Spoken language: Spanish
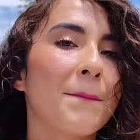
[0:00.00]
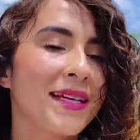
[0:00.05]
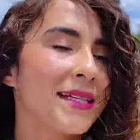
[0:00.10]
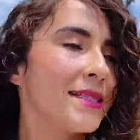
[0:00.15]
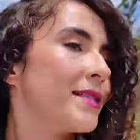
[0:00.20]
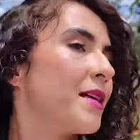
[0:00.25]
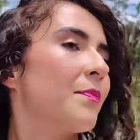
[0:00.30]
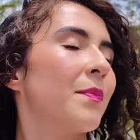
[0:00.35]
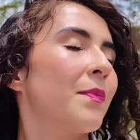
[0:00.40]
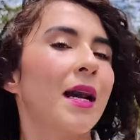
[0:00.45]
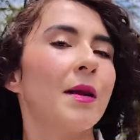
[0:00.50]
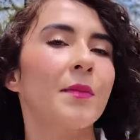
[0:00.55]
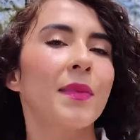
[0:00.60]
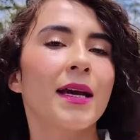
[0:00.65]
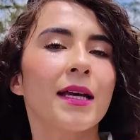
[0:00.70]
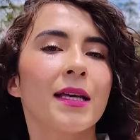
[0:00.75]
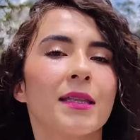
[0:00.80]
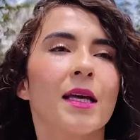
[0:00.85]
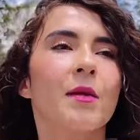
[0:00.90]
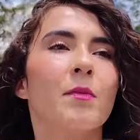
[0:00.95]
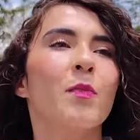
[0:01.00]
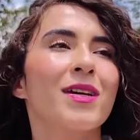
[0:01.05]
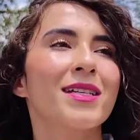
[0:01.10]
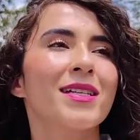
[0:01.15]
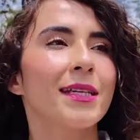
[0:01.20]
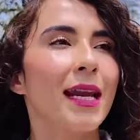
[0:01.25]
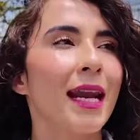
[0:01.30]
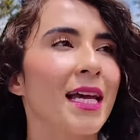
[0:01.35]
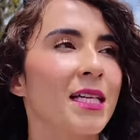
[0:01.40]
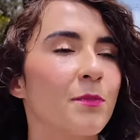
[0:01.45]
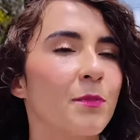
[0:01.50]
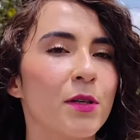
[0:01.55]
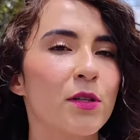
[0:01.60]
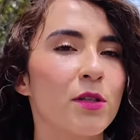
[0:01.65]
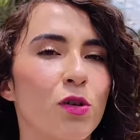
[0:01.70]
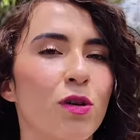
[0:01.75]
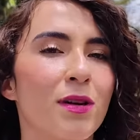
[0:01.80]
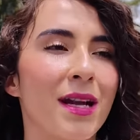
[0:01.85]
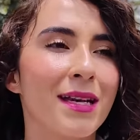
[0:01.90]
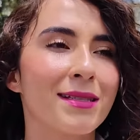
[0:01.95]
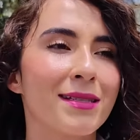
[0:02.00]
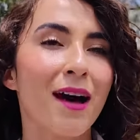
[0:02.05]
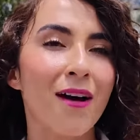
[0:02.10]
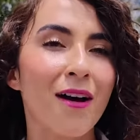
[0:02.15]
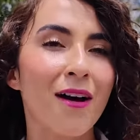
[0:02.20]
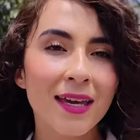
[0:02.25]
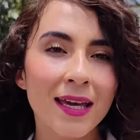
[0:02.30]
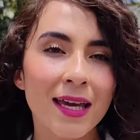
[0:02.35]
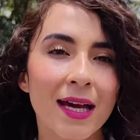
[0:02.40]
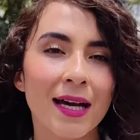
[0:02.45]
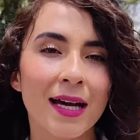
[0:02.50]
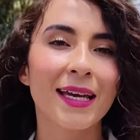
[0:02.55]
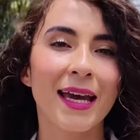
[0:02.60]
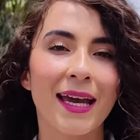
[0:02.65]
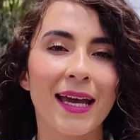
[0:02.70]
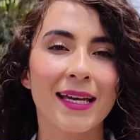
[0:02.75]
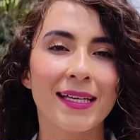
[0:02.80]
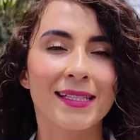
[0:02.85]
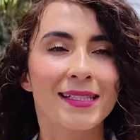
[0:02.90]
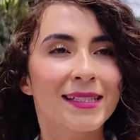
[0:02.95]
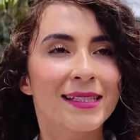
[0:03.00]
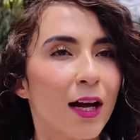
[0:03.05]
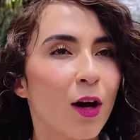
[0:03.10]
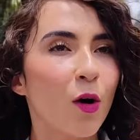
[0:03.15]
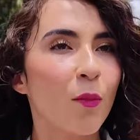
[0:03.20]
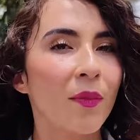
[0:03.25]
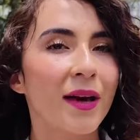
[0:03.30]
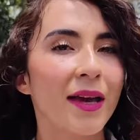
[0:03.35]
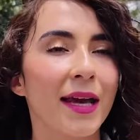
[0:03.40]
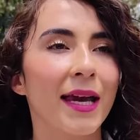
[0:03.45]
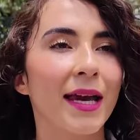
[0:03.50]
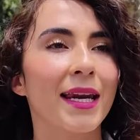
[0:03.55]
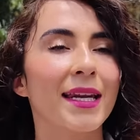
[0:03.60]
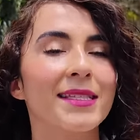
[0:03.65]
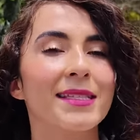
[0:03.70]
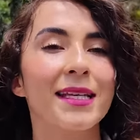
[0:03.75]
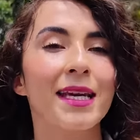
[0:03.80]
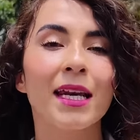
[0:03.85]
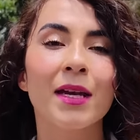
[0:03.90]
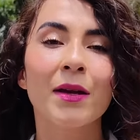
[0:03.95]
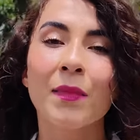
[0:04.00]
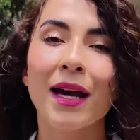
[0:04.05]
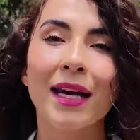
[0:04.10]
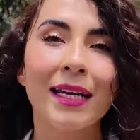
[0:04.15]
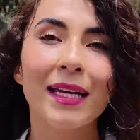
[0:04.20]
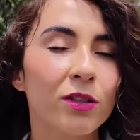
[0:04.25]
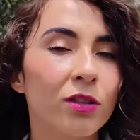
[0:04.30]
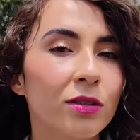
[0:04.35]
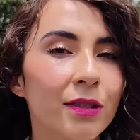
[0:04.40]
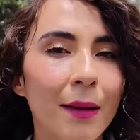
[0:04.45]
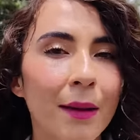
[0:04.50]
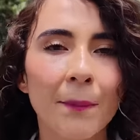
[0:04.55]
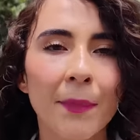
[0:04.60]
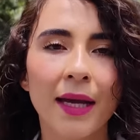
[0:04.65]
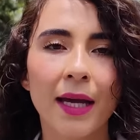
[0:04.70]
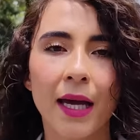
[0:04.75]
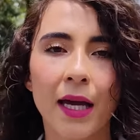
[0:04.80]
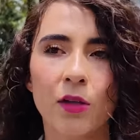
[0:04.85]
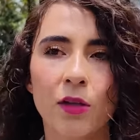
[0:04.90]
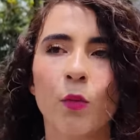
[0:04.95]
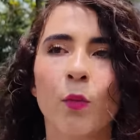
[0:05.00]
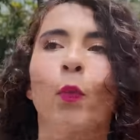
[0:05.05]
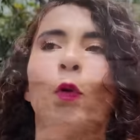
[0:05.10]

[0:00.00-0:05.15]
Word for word: Principalmente pues las personas sabían que este comején, este animalito tan pequeño